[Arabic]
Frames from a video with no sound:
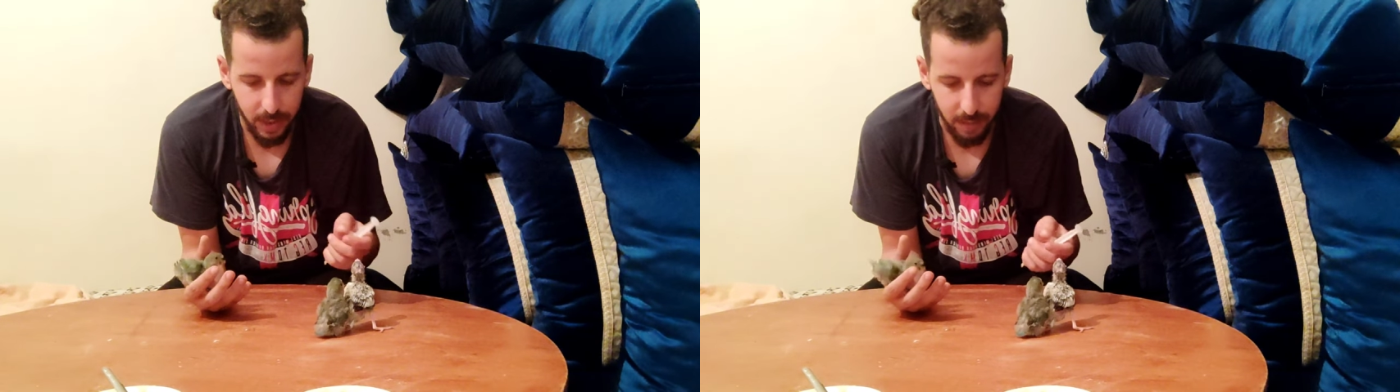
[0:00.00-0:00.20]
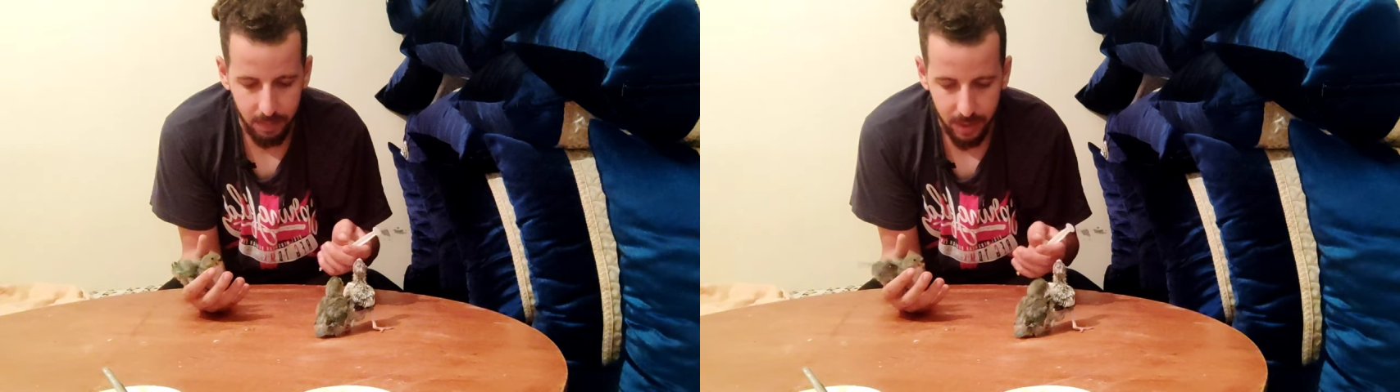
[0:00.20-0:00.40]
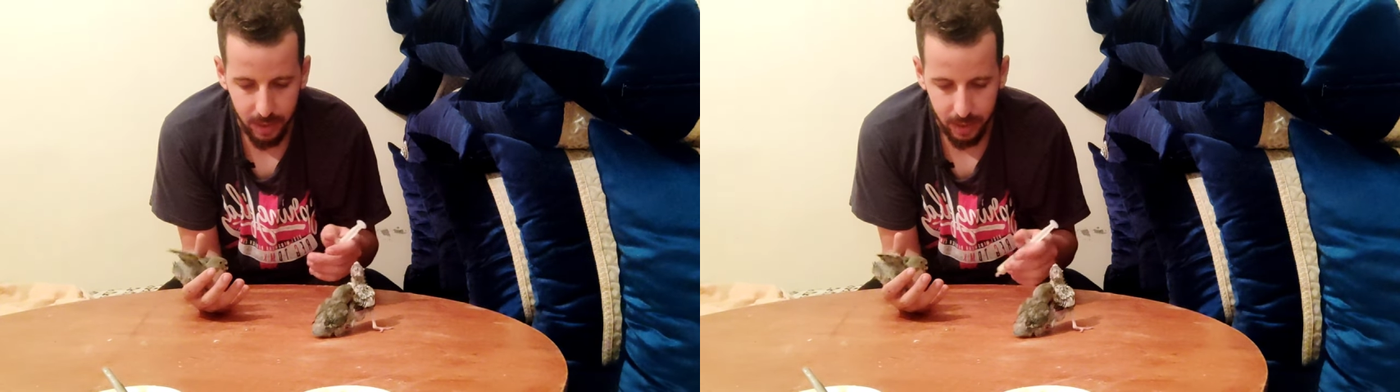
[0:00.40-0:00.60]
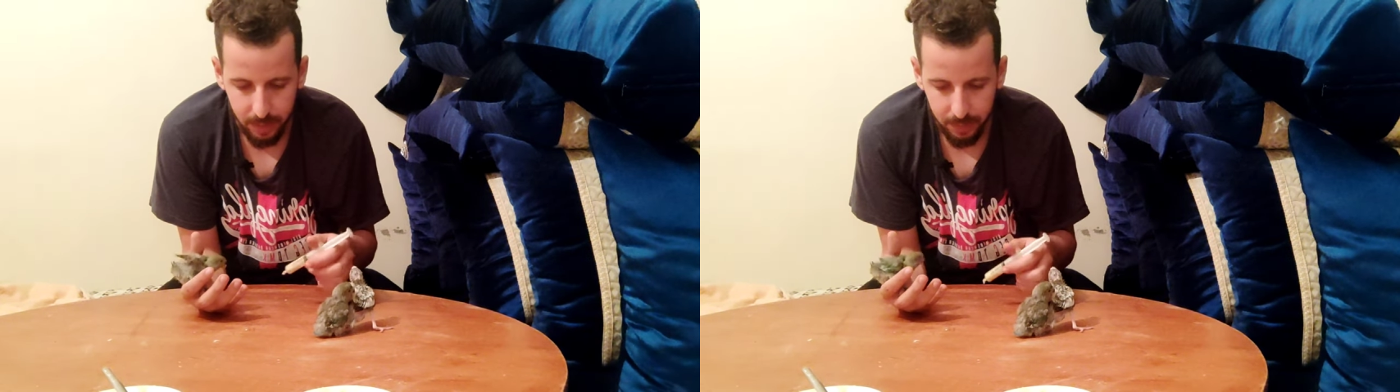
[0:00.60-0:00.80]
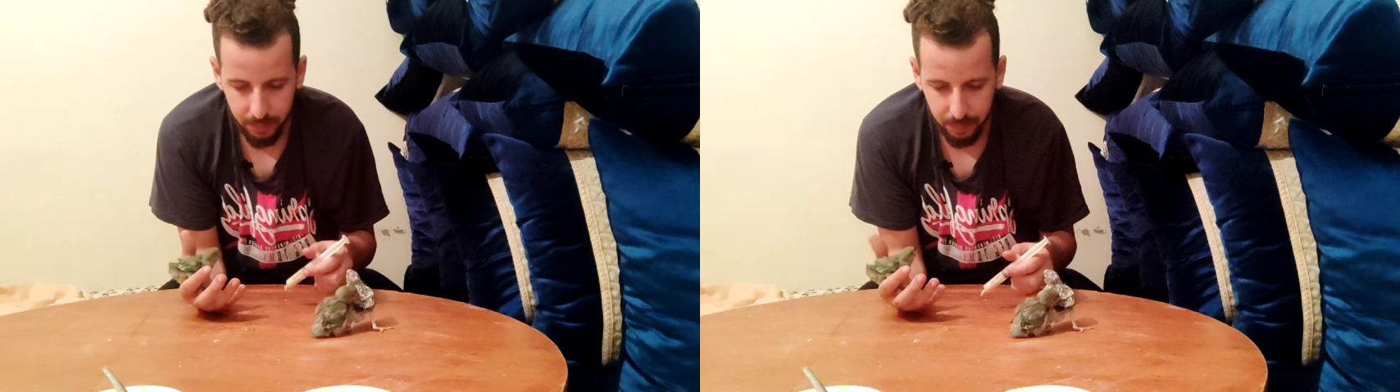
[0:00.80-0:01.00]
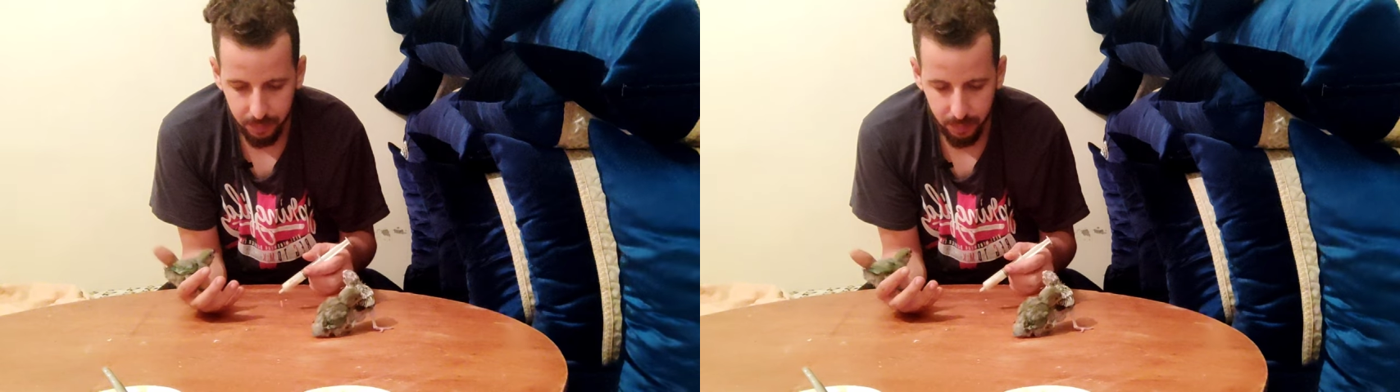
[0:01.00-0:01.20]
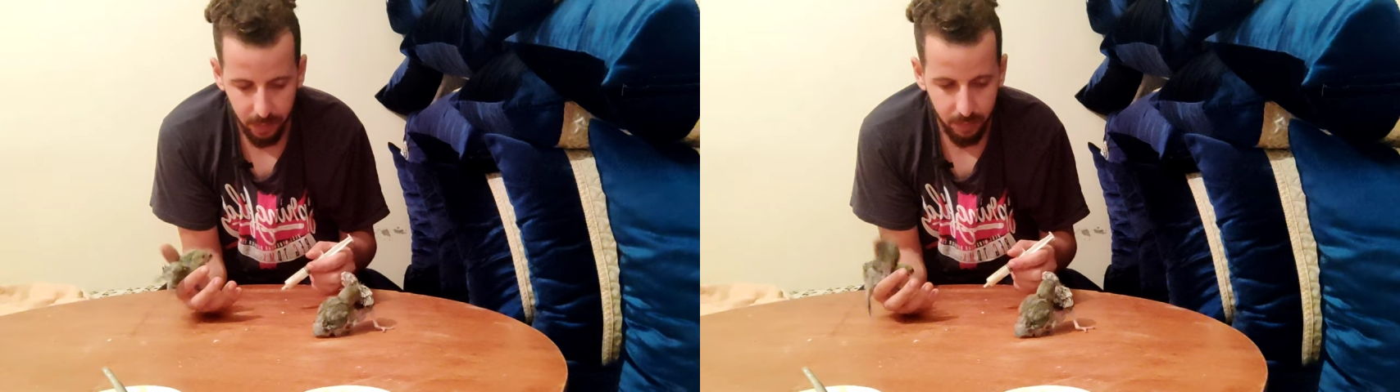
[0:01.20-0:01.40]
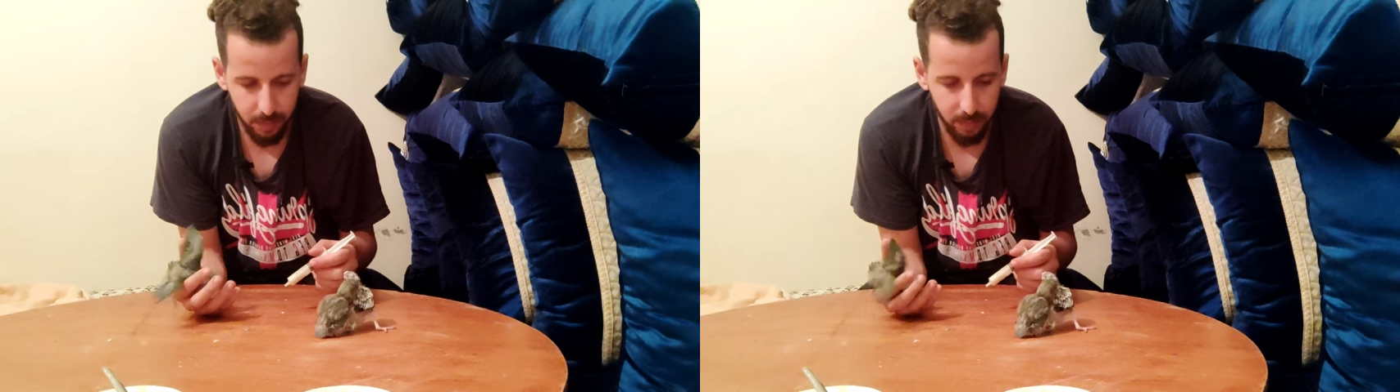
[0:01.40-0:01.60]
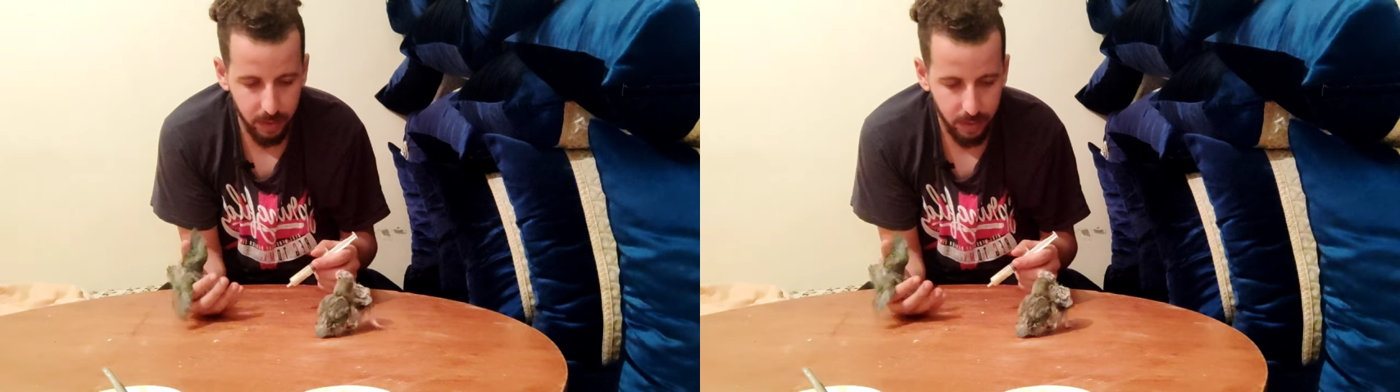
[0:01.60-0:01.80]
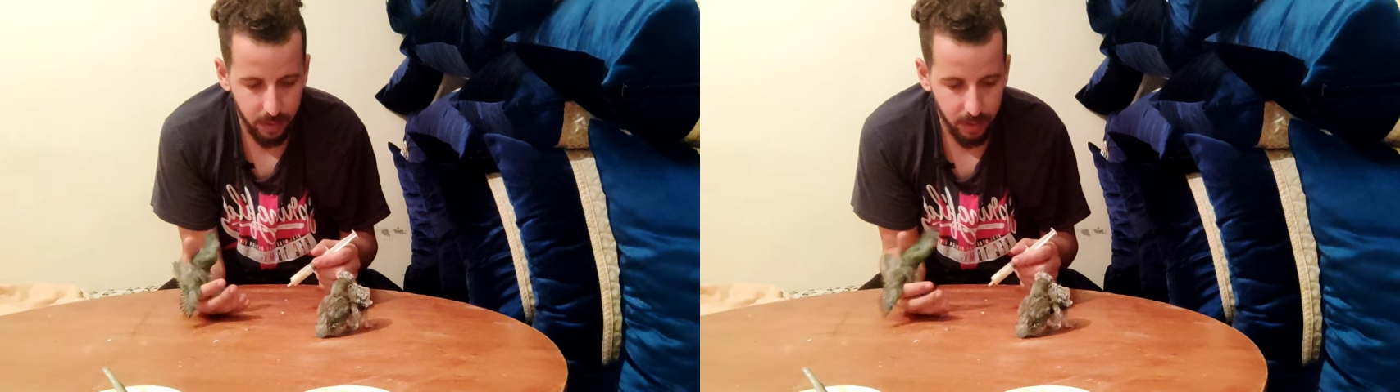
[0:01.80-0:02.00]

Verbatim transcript: ديك الماكله فهمتي